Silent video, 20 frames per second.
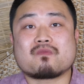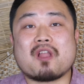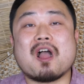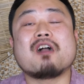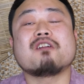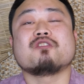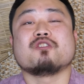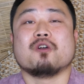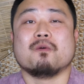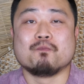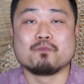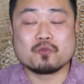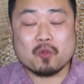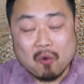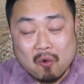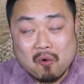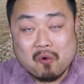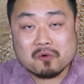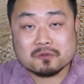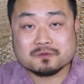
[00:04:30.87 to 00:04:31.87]
닭
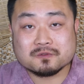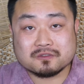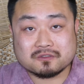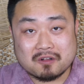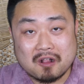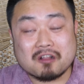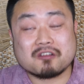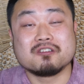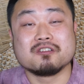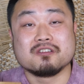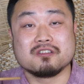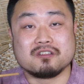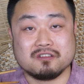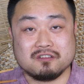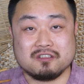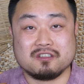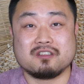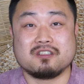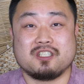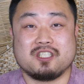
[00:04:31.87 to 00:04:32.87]
염통 같은
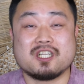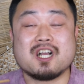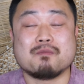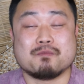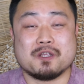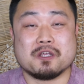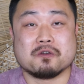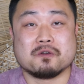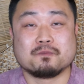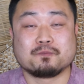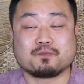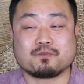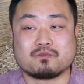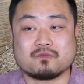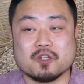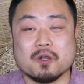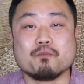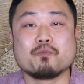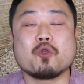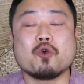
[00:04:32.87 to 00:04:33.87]
식감이에요.
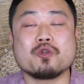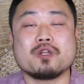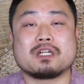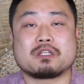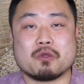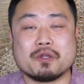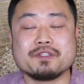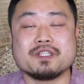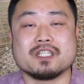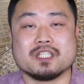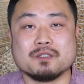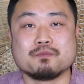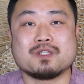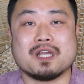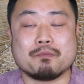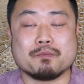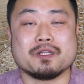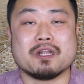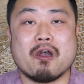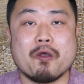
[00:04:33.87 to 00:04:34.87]
염통이랑 굉장히
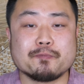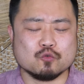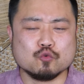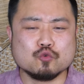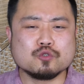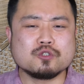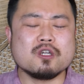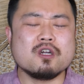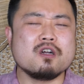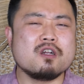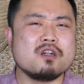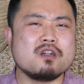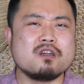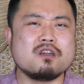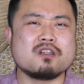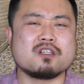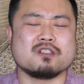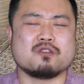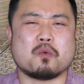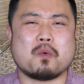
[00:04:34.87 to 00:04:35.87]
흡사합니다.
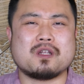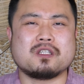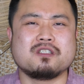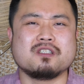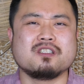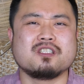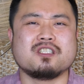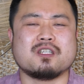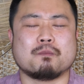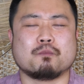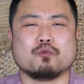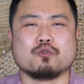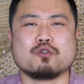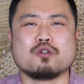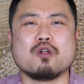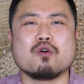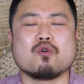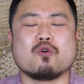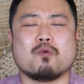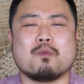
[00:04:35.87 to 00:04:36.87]
우설은 완전 진짜
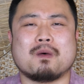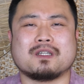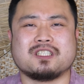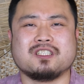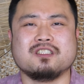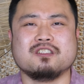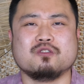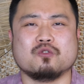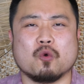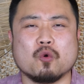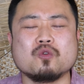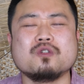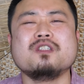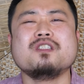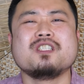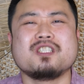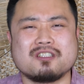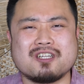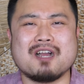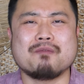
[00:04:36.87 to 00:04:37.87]
부드럽고 맛있는
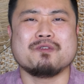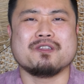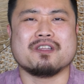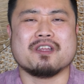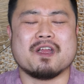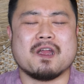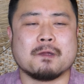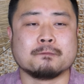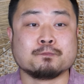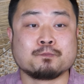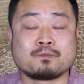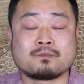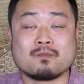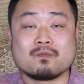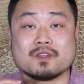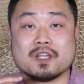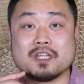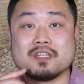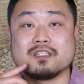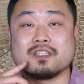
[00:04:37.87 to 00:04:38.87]
녹는 식감인데
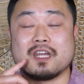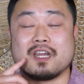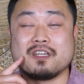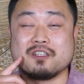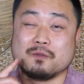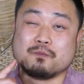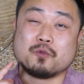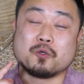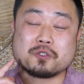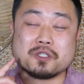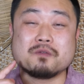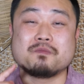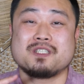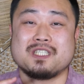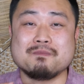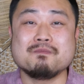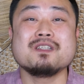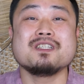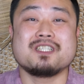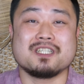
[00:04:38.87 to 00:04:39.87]
얘는 약간 염통처럼
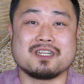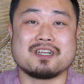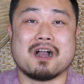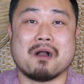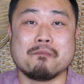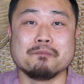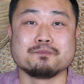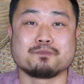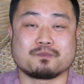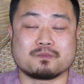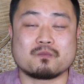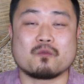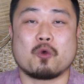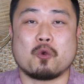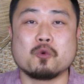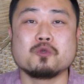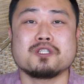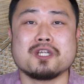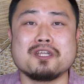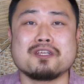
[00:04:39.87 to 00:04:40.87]
씹는 식감?
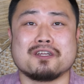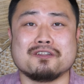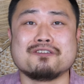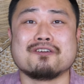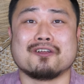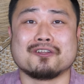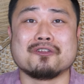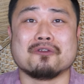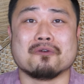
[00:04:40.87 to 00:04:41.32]
그런 차이가 있는 것